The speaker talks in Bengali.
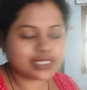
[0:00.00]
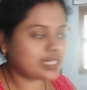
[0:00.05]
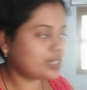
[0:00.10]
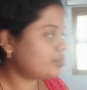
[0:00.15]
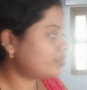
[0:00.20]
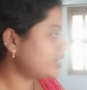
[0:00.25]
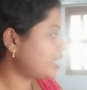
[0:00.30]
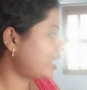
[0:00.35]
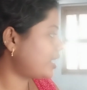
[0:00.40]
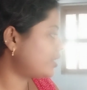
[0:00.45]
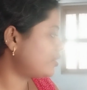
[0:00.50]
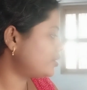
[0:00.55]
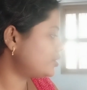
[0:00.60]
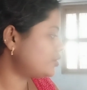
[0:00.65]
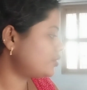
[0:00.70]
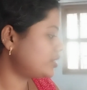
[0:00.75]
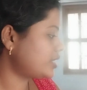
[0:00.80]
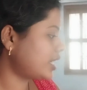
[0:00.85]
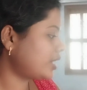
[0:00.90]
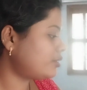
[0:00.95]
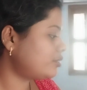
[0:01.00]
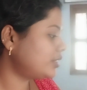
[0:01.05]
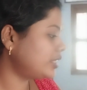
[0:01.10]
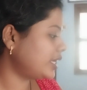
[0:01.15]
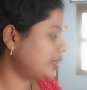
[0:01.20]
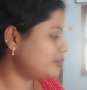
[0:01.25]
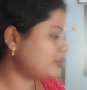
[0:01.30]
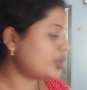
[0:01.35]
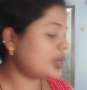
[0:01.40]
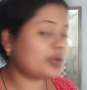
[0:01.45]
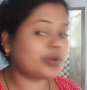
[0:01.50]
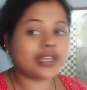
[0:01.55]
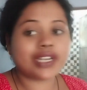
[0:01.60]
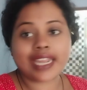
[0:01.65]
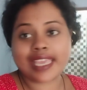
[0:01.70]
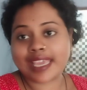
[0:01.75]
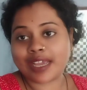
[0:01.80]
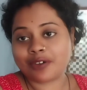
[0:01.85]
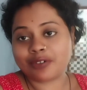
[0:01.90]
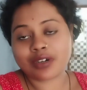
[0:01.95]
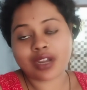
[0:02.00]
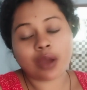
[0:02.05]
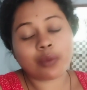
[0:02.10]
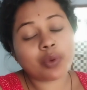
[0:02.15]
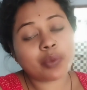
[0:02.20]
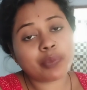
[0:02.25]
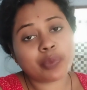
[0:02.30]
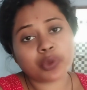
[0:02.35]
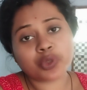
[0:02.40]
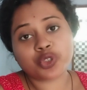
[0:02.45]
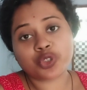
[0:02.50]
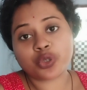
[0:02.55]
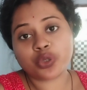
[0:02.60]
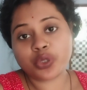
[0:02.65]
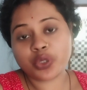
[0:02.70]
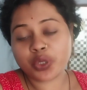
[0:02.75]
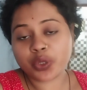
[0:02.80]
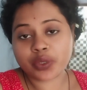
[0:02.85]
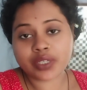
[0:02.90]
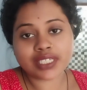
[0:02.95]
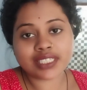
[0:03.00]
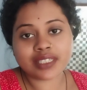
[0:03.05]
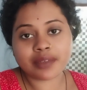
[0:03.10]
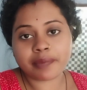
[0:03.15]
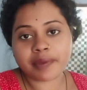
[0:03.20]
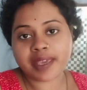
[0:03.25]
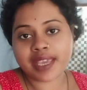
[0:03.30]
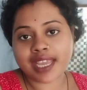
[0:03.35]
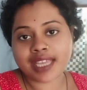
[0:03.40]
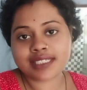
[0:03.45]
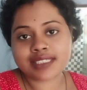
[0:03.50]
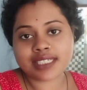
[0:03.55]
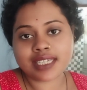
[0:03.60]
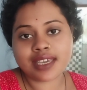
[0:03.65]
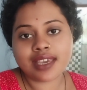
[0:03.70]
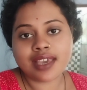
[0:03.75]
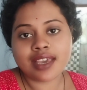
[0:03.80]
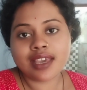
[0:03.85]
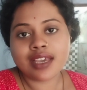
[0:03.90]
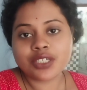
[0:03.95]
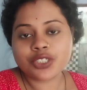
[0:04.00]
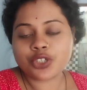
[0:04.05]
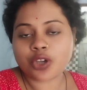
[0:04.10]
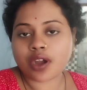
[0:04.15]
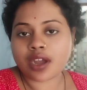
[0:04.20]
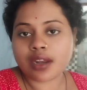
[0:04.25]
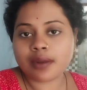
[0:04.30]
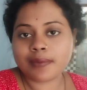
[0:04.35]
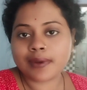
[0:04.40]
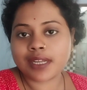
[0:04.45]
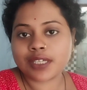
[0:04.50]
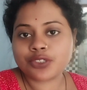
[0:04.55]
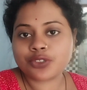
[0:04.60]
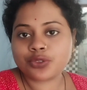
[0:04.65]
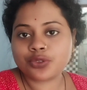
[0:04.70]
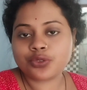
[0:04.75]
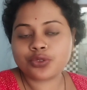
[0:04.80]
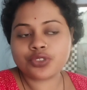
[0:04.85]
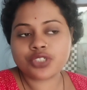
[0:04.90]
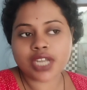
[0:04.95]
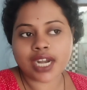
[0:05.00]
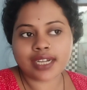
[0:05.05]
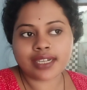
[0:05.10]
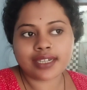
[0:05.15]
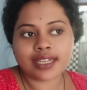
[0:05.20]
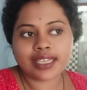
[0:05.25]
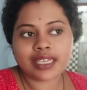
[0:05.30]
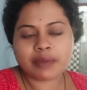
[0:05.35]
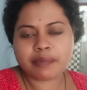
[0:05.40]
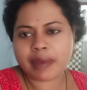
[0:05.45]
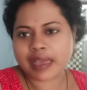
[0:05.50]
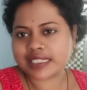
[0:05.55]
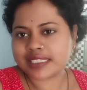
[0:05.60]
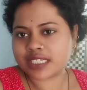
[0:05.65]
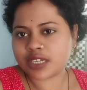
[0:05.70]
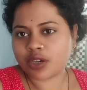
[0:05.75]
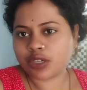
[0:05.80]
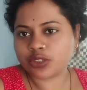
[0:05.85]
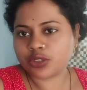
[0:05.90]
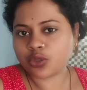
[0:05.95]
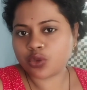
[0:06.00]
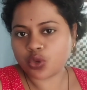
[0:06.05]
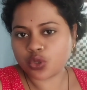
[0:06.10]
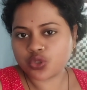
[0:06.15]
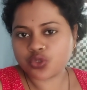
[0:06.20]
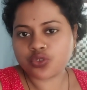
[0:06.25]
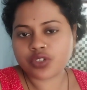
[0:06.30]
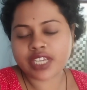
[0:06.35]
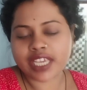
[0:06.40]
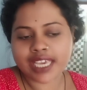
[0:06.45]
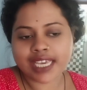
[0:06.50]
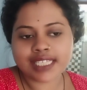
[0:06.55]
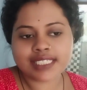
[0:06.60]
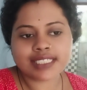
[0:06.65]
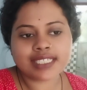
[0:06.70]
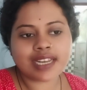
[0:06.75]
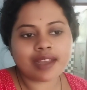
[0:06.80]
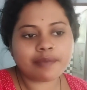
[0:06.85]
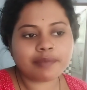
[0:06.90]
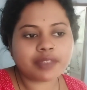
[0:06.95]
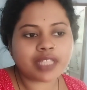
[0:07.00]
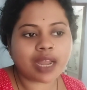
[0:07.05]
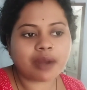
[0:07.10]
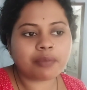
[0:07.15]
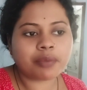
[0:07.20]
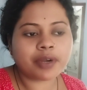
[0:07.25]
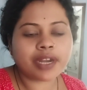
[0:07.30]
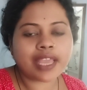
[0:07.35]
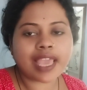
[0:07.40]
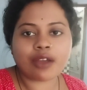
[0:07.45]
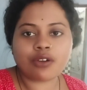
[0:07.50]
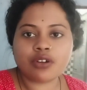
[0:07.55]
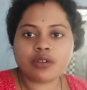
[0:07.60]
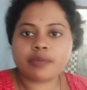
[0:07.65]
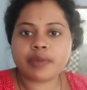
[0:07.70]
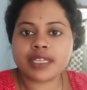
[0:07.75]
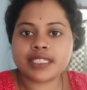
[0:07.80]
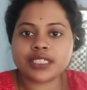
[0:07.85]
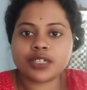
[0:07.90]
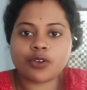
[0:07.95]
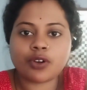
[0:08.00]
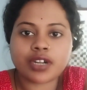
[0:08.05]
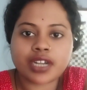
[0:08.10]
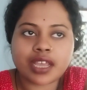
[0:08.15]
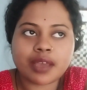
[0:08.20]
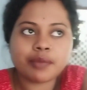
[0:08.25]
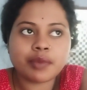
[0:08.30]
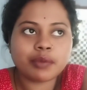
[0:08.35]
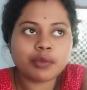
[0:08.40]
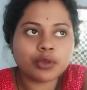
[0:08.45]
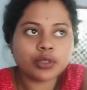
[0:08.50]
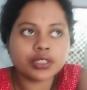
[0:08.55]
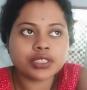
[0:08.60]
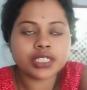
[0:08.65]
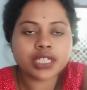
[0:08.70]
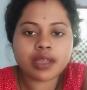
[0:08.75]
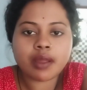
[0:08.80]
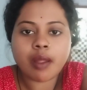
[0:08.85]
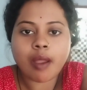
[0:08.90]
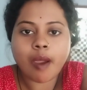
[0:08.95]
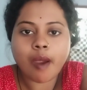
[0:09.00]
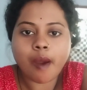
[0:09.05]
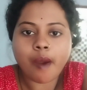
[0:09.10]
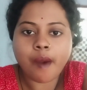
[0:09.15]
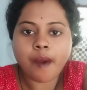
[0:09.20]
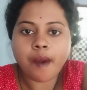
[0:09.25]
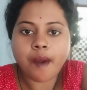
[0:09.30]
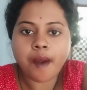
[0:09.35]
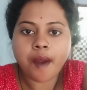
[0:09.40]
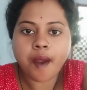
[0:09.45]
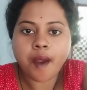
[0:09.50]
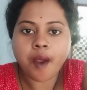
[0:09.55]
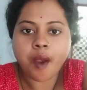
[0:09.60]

ওইটা এখন দেখবো আর ওইটাই এখন খাবো প্রচণ্ড খিদে পেয়ে গেছে সকালবেলা শুধু চারটে কি পাঁচটা হয়তো কচুরি খেয়েছিলাম তারপরে এখন বাজে কটা আমি বলছি হ্যাঁ